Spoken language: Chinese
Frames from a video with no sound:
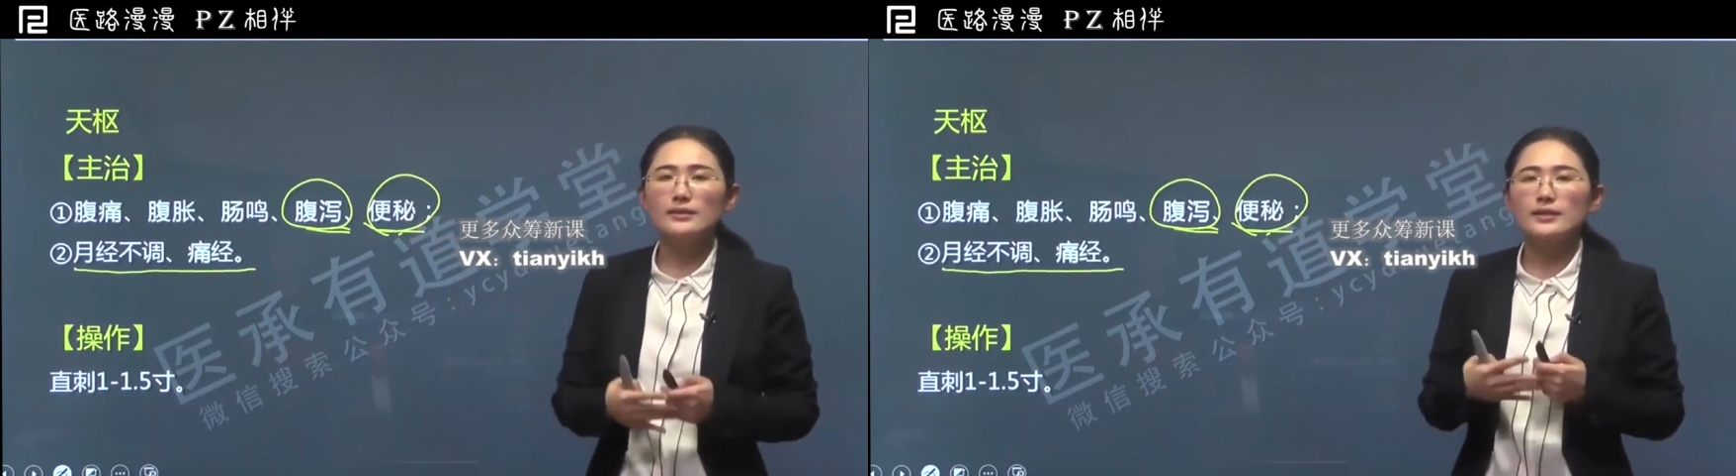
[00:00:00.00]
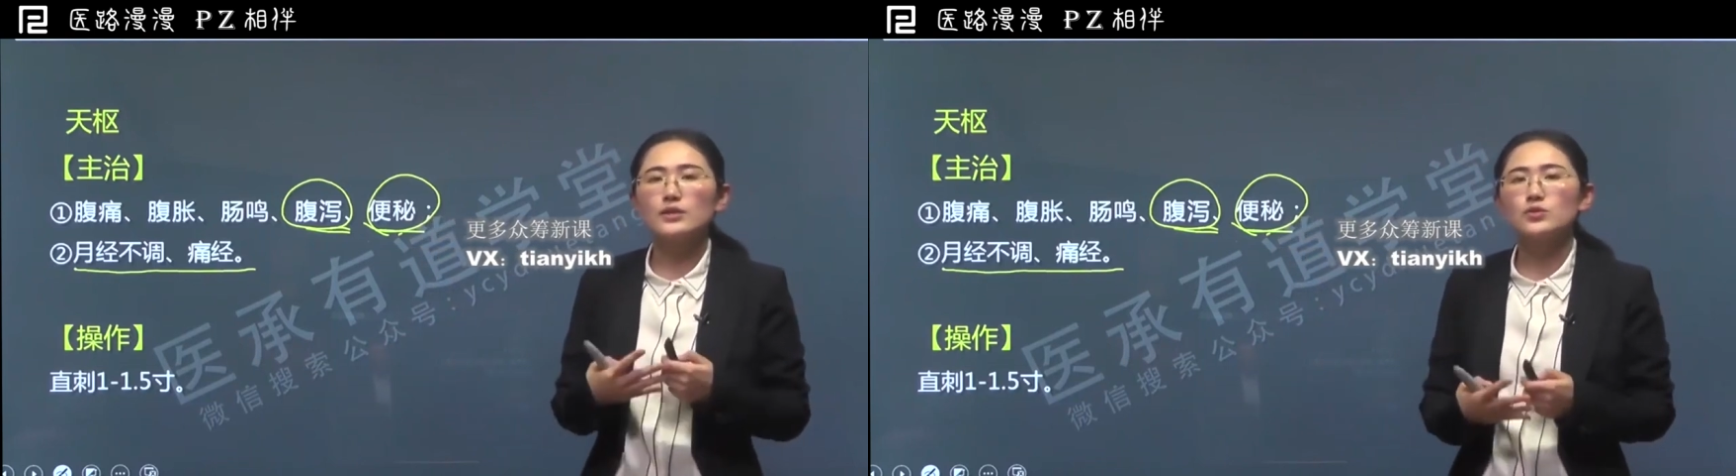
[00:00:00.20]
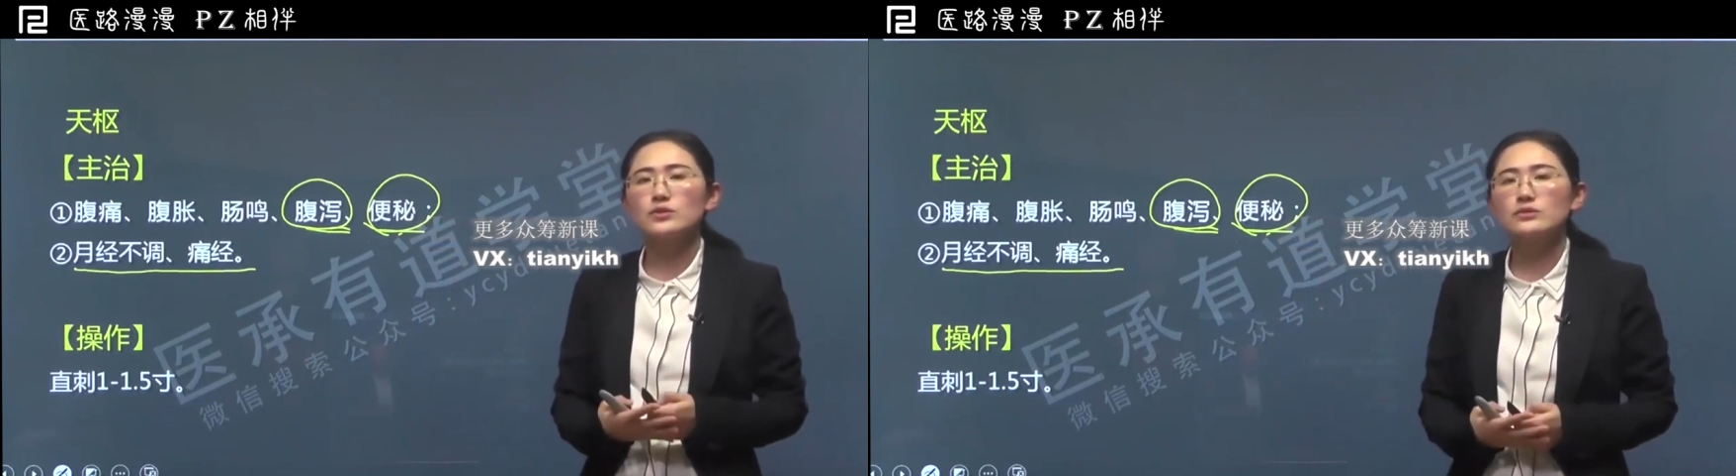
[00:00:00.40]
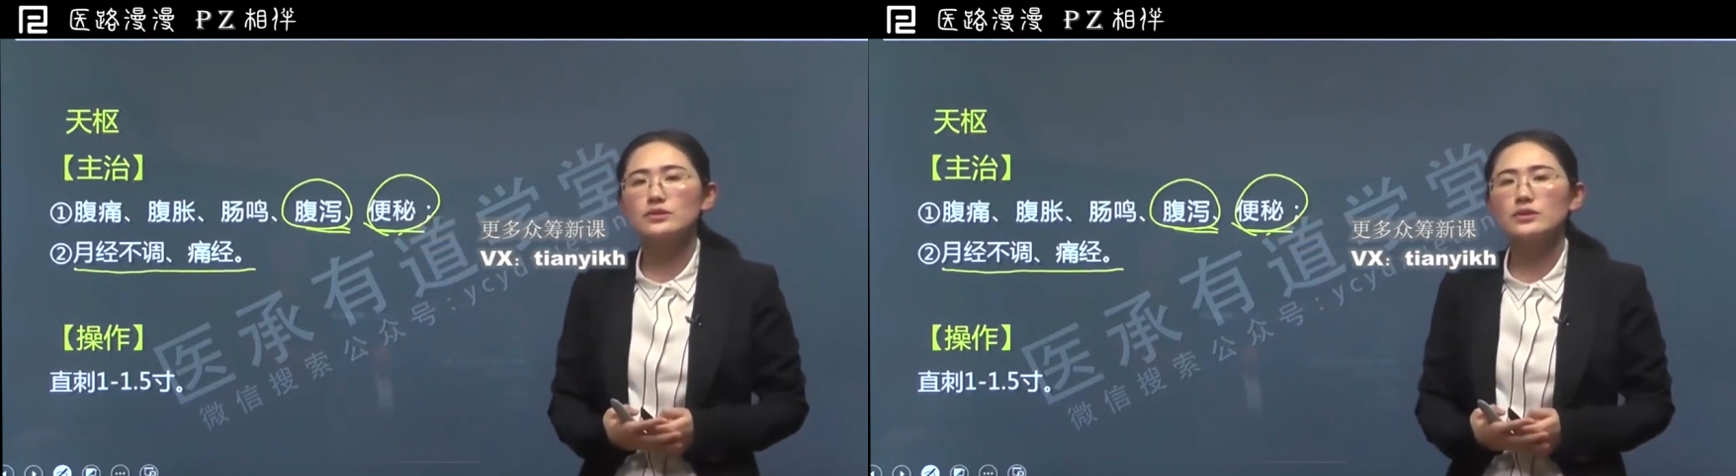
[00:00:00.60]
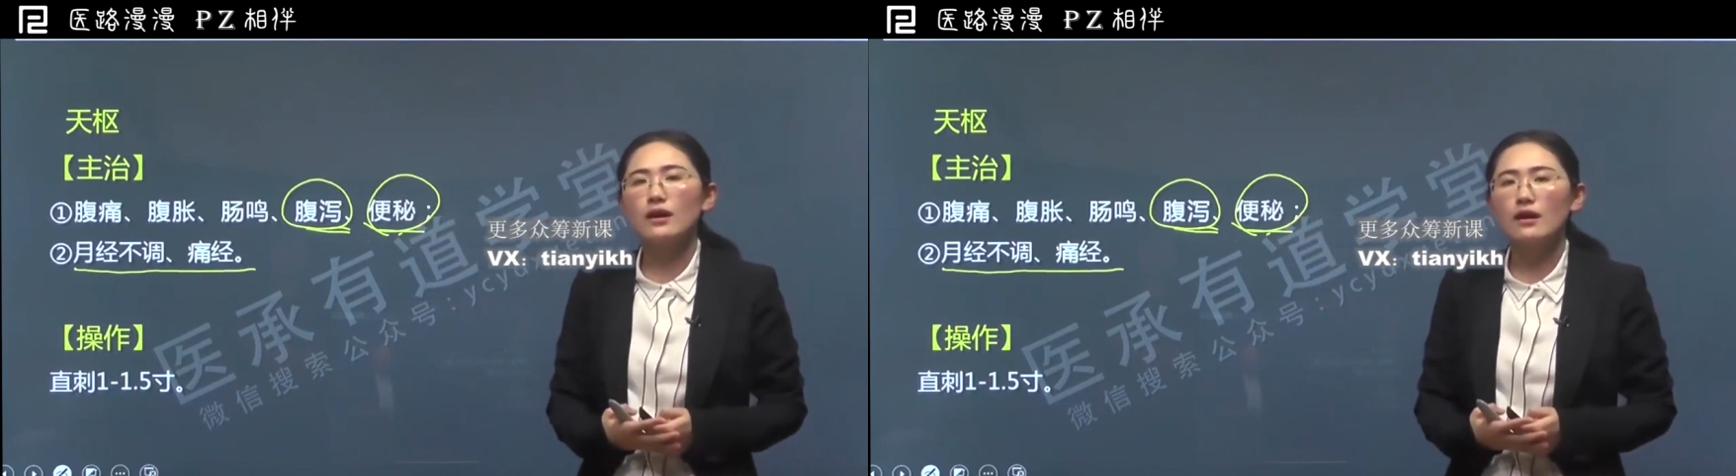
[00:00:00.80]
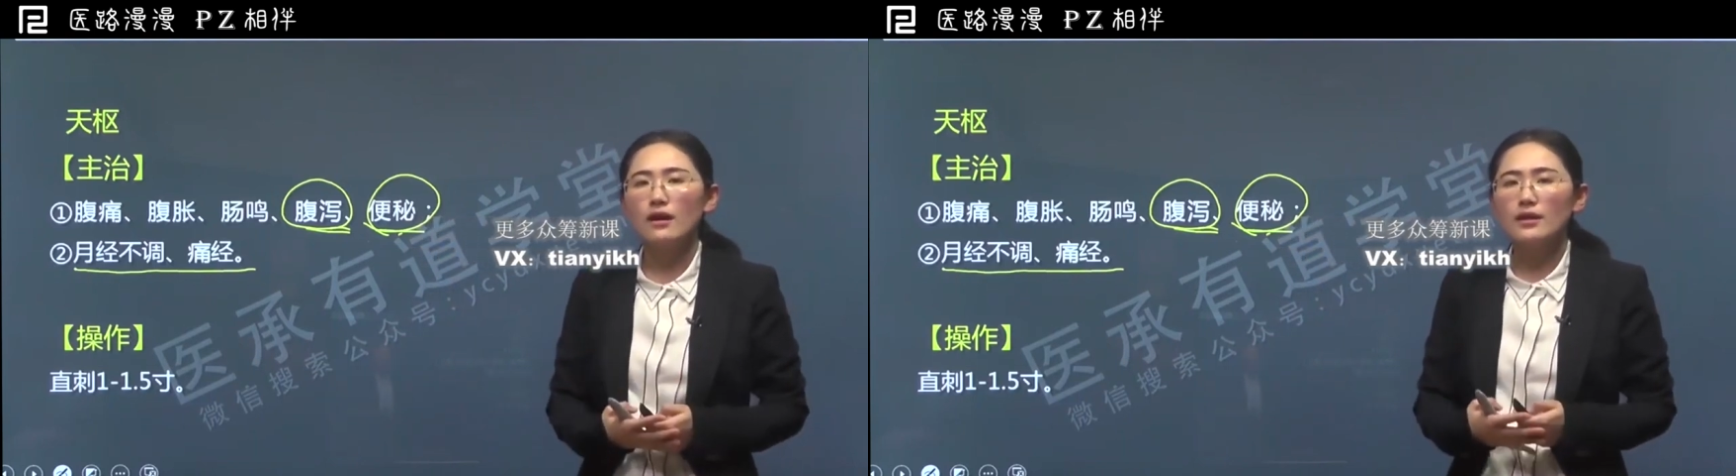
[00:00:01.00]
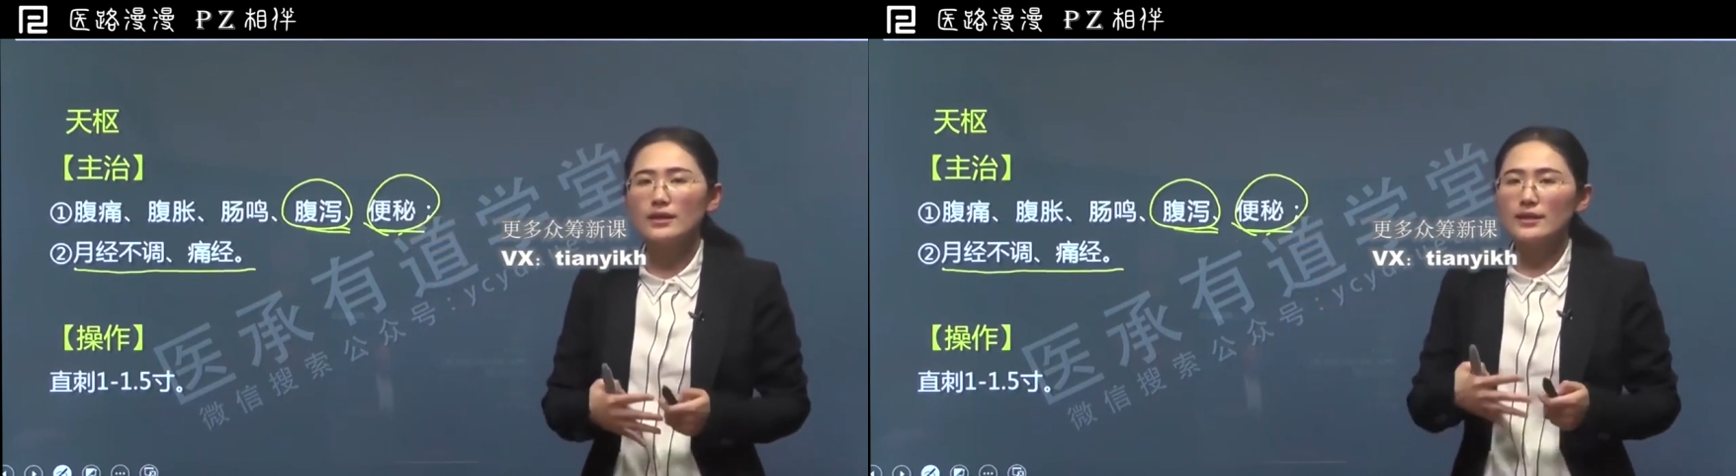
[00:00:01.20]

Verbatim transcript: 大家就能知道啊，